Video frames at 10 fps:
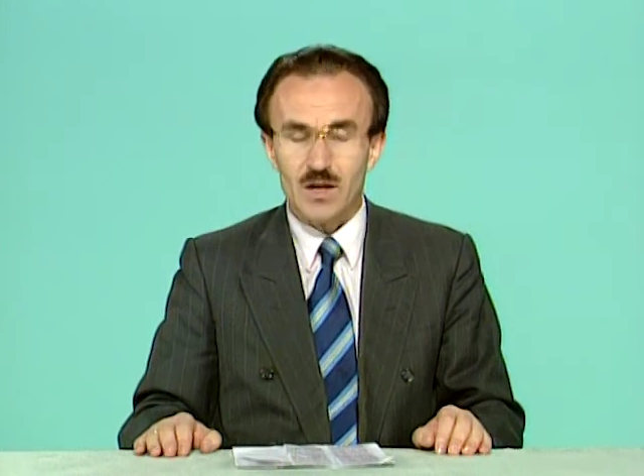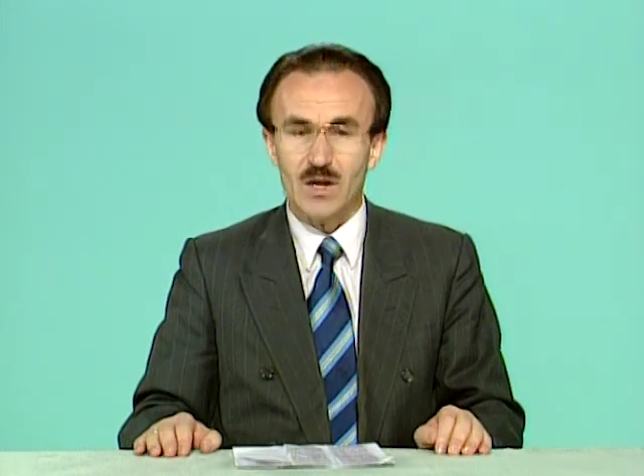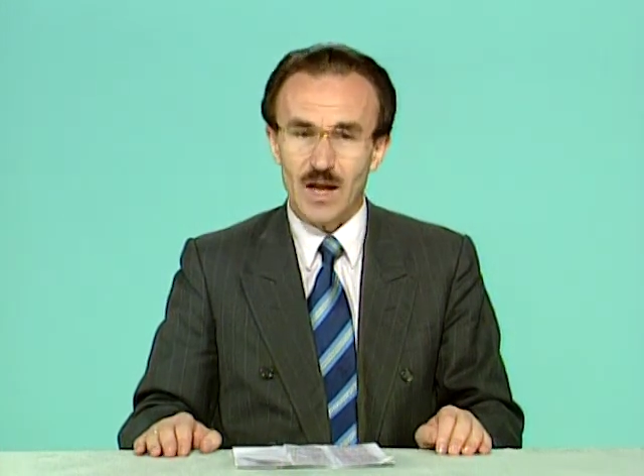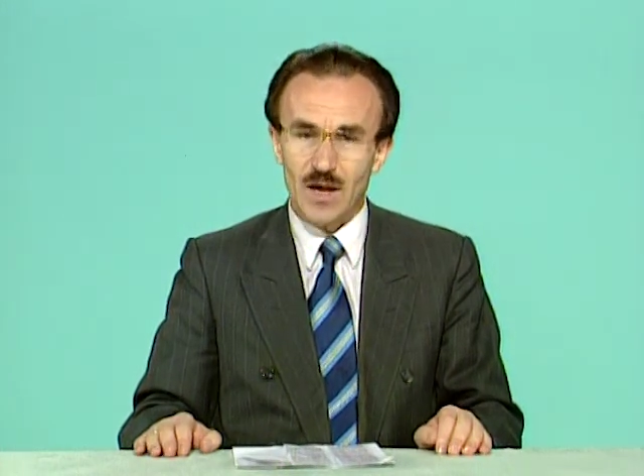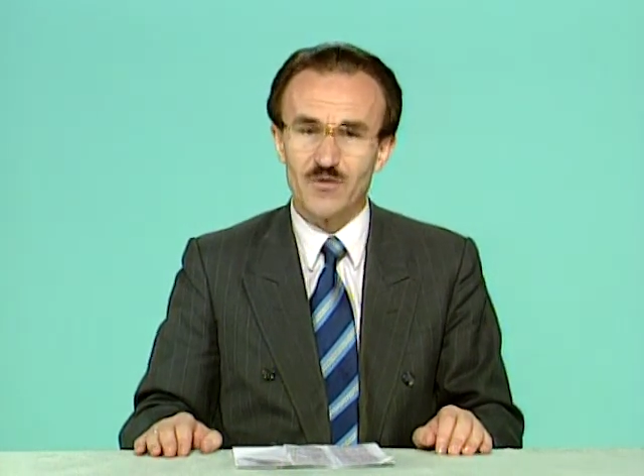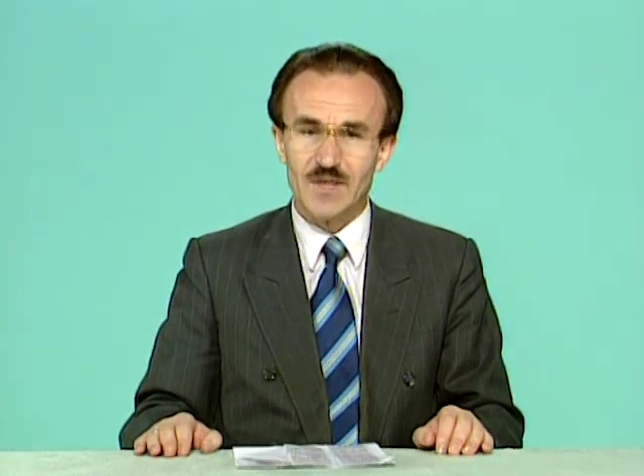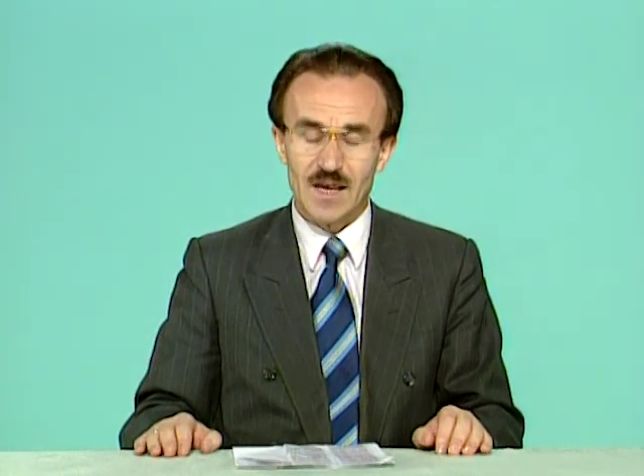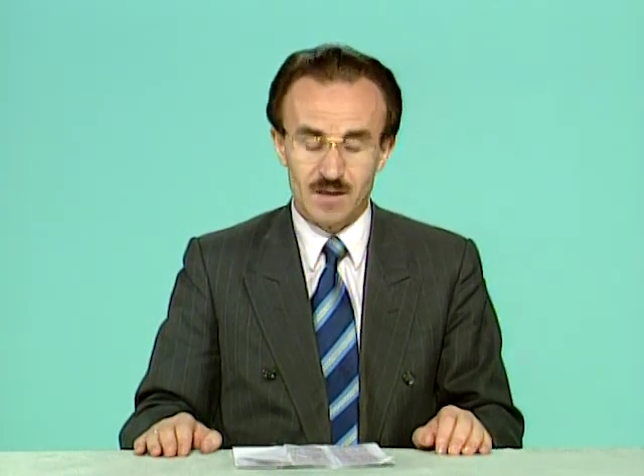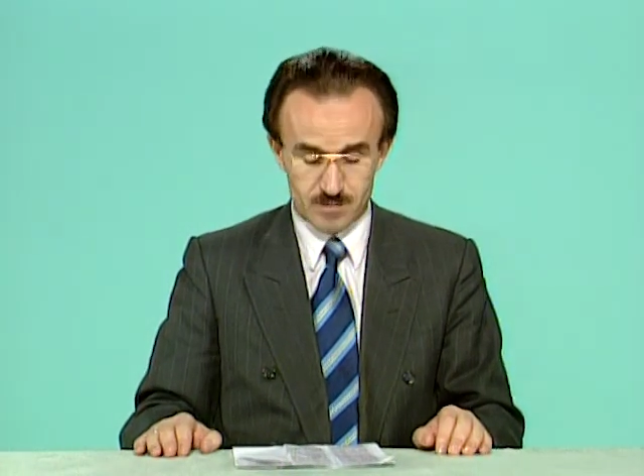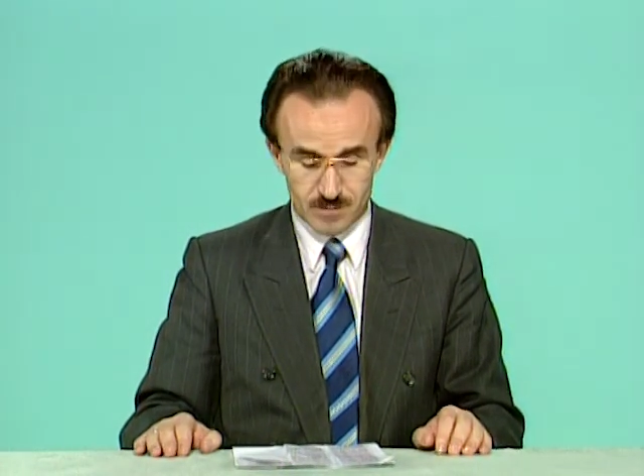
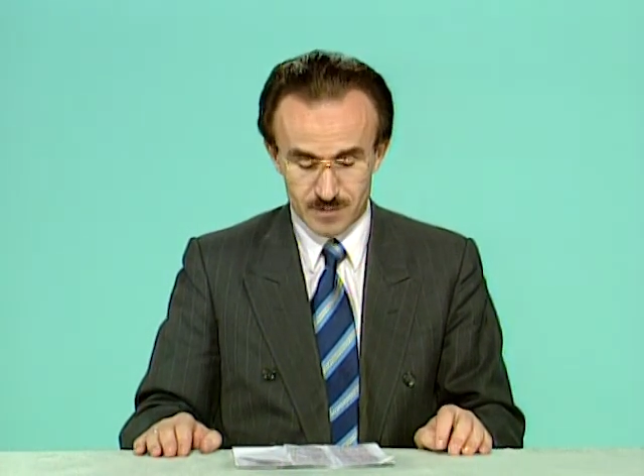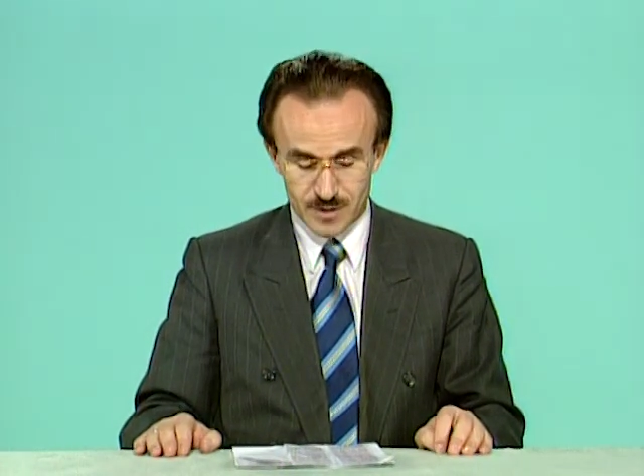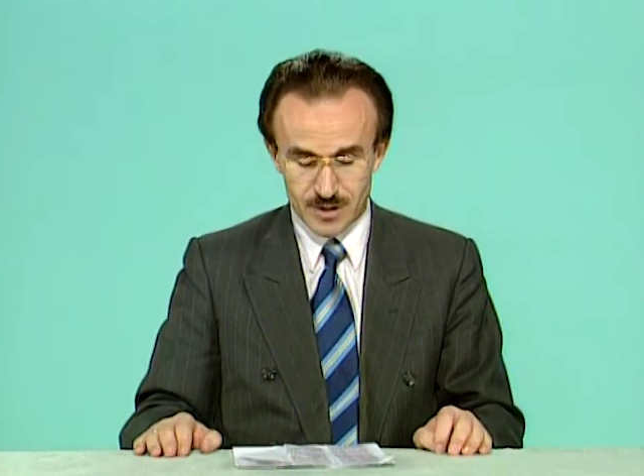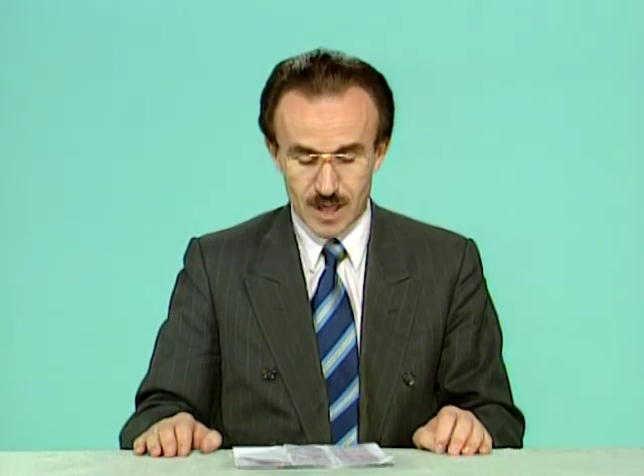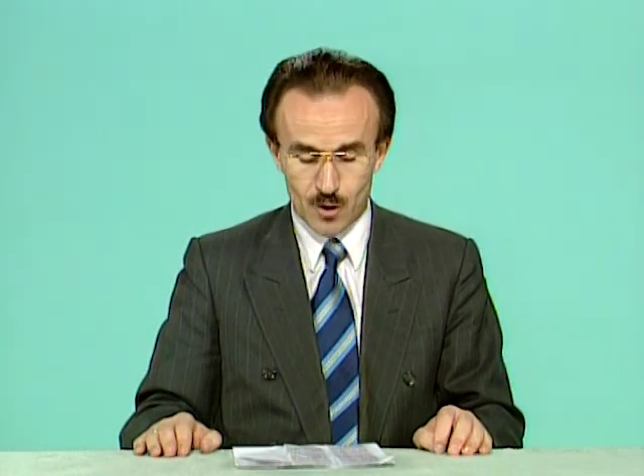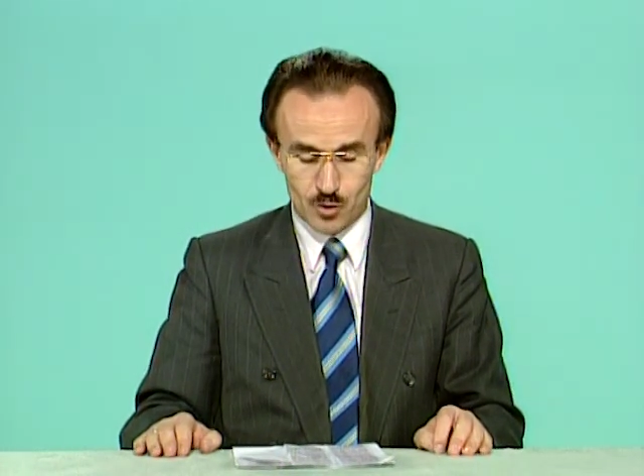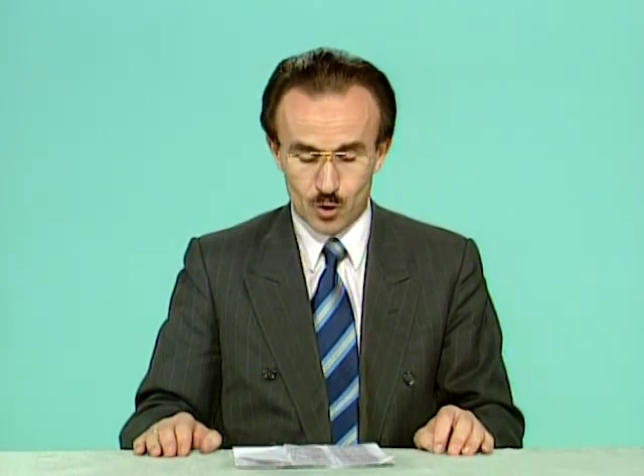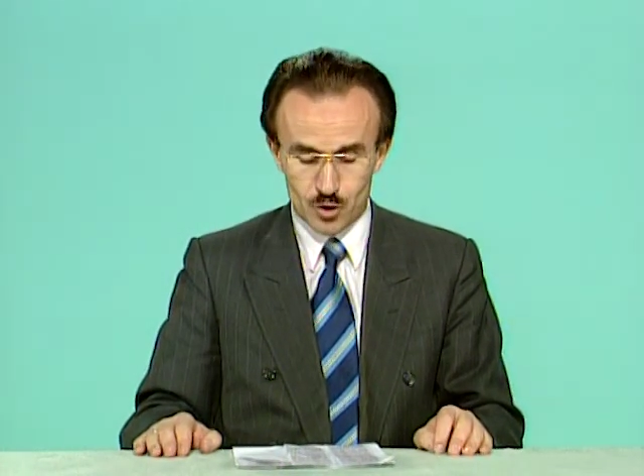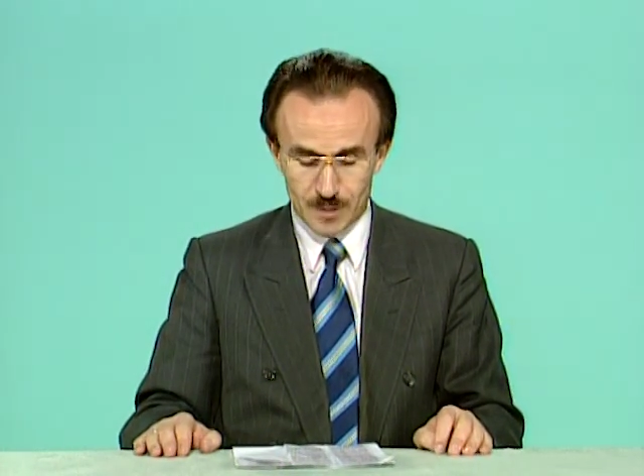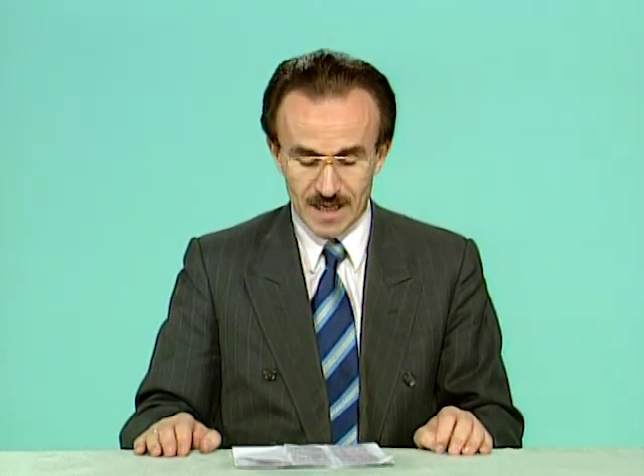Lefke yahut
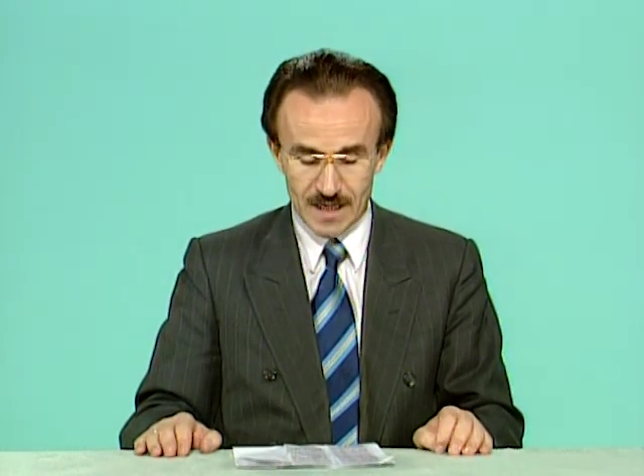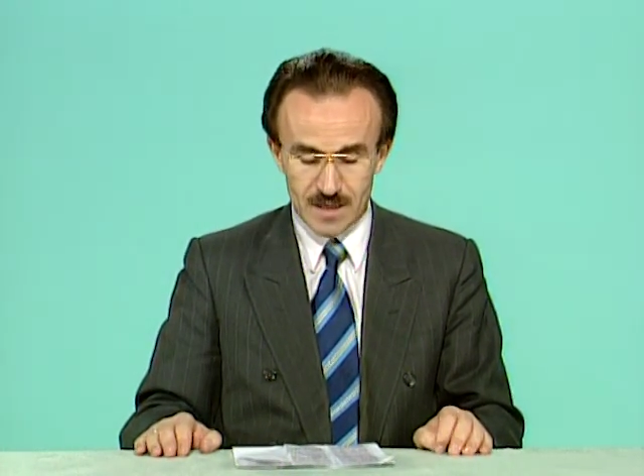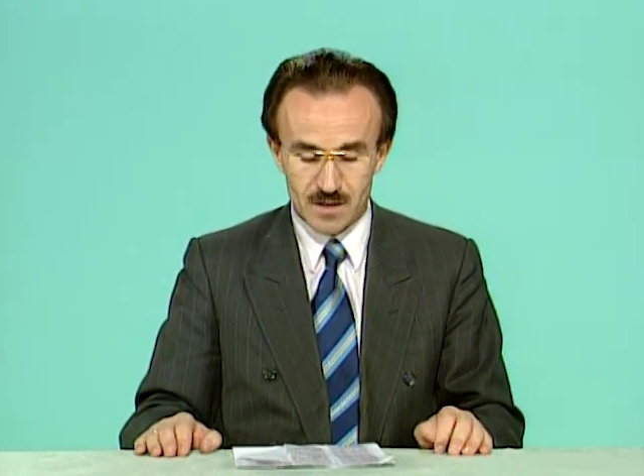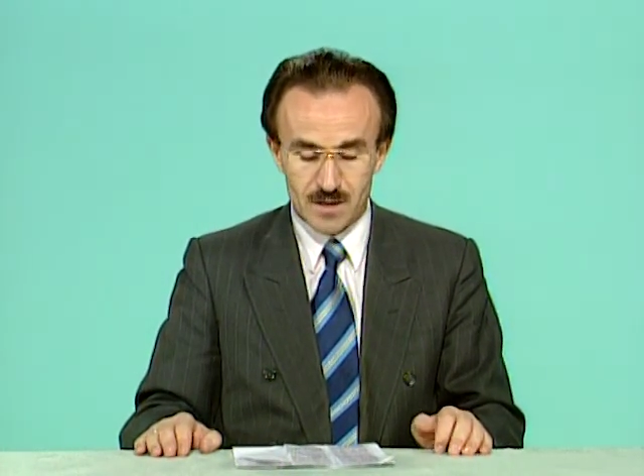Osmaneli,